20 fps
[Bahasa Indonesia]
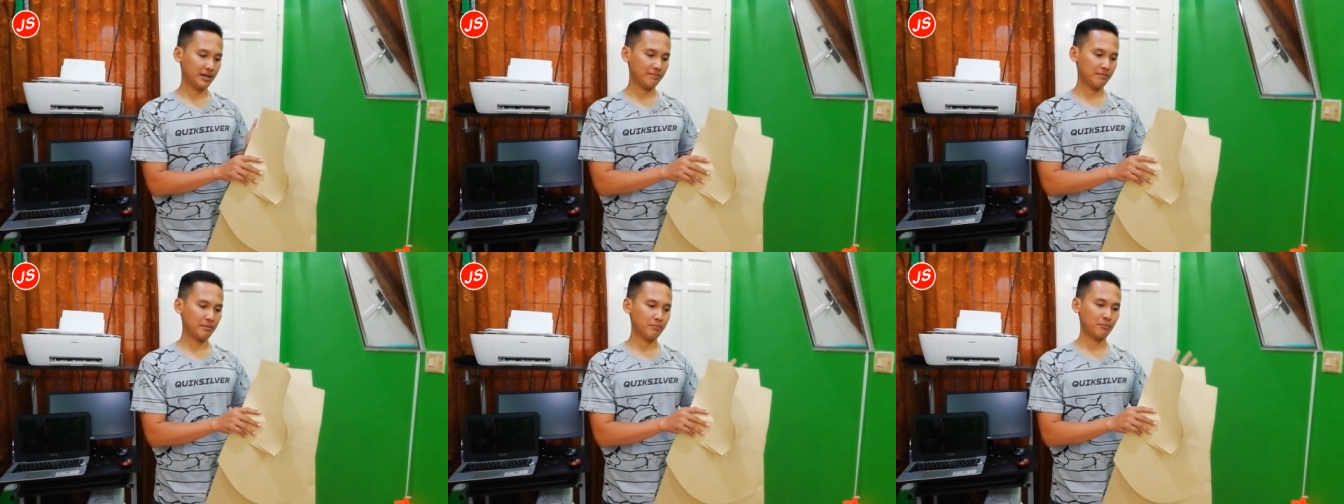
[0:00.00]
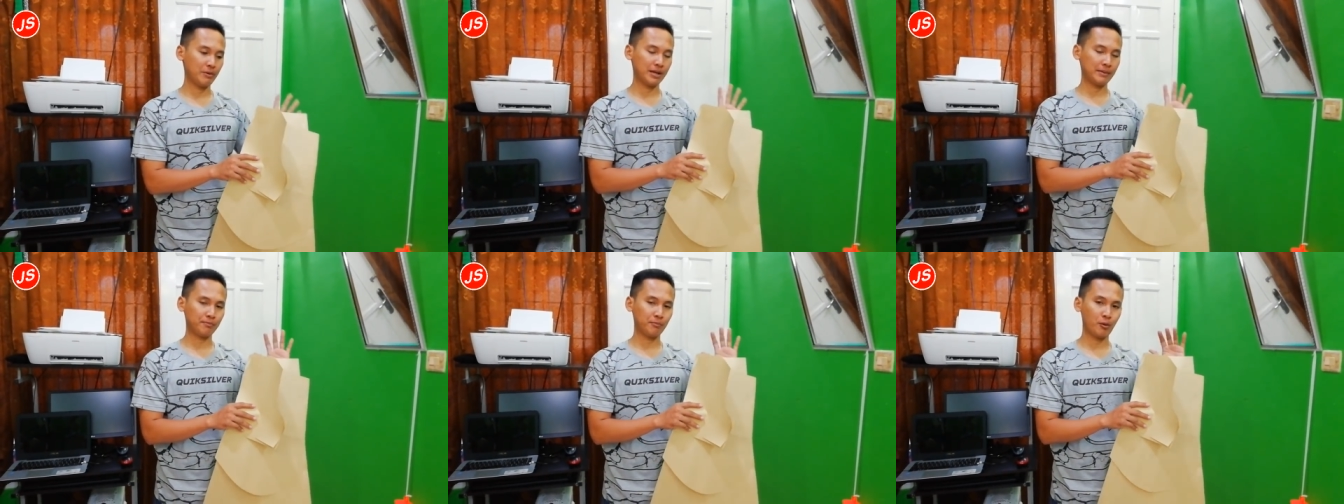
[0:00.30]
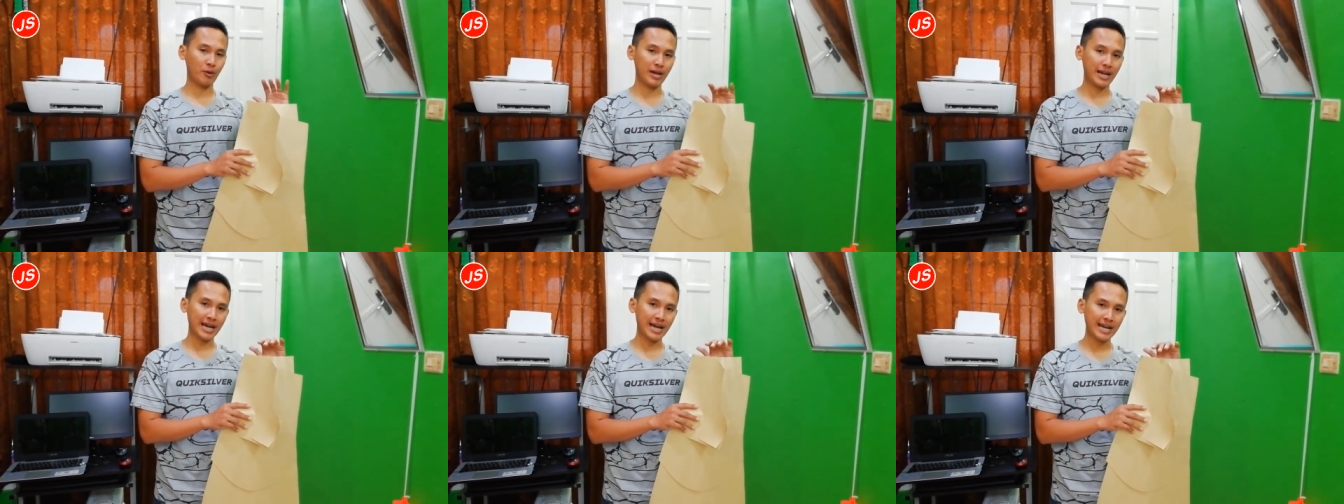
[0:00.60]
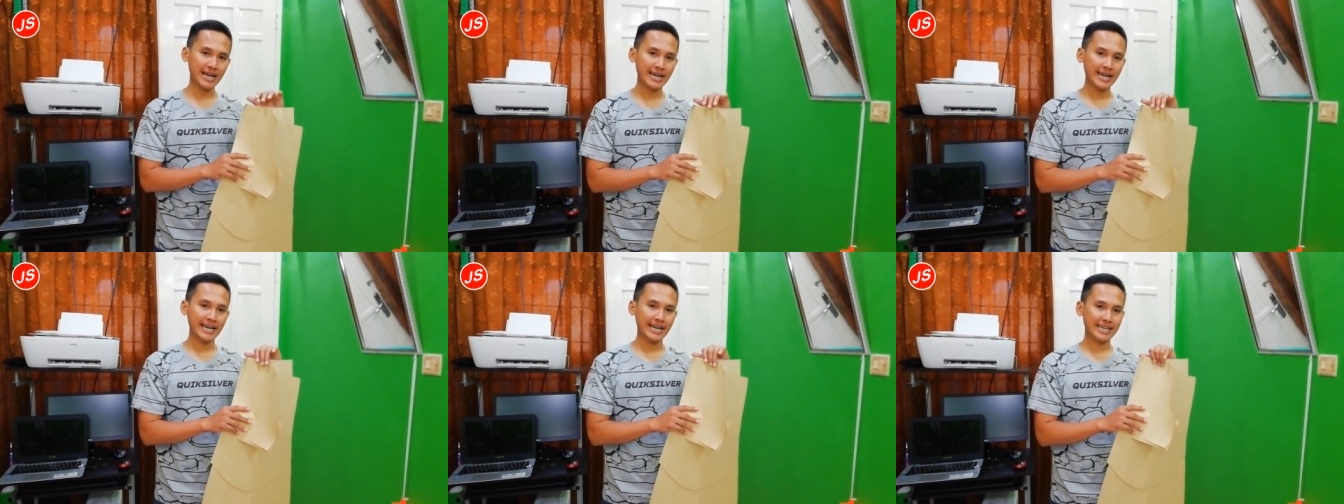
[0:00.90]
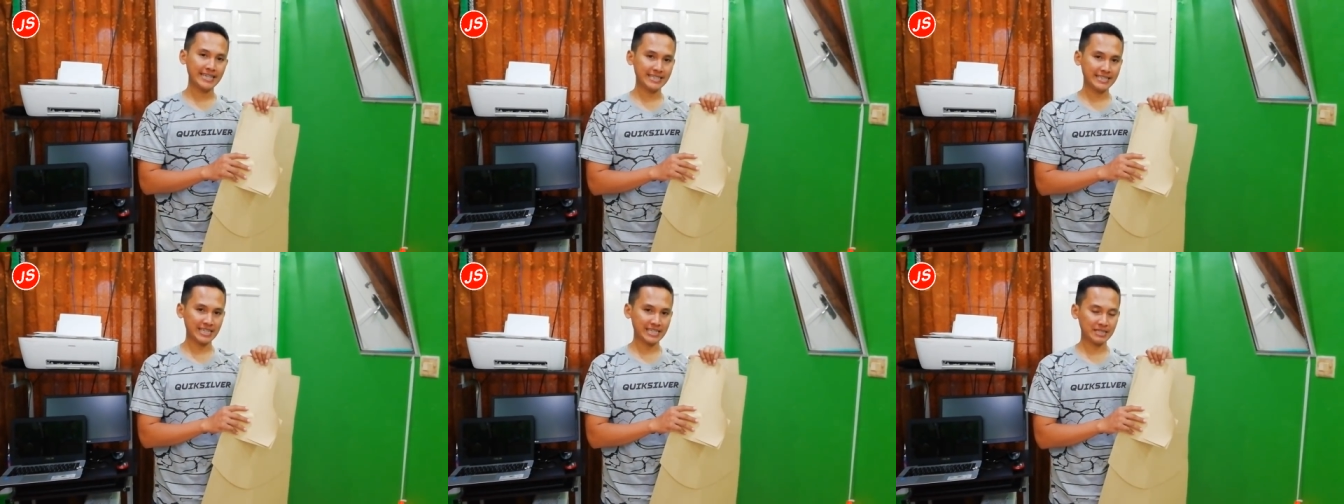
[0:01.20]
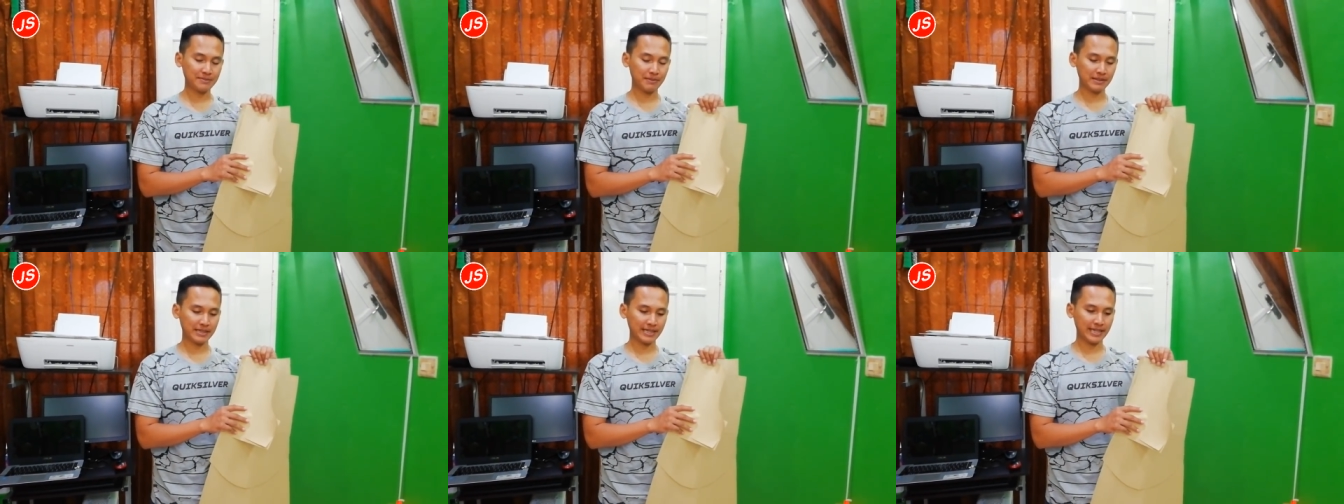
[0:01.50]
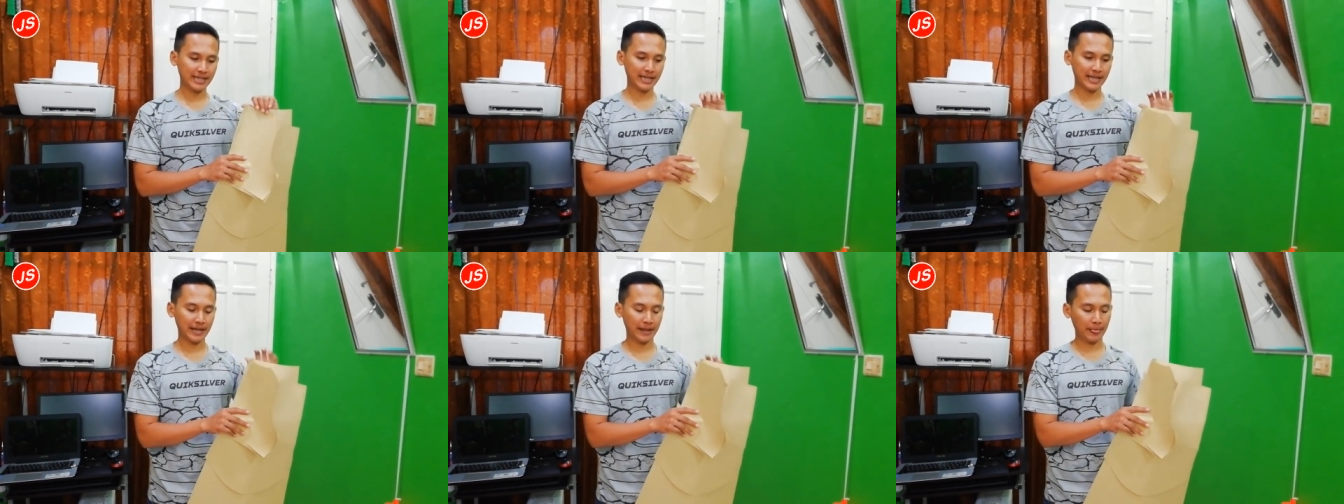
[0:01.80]
membuat pola instan
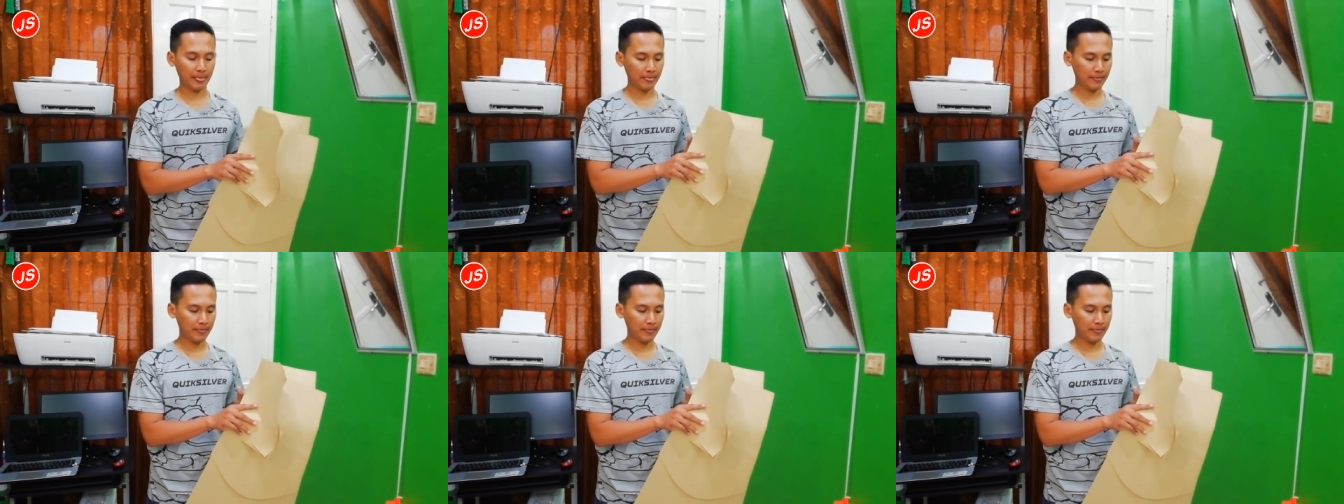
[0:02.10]
seperti ini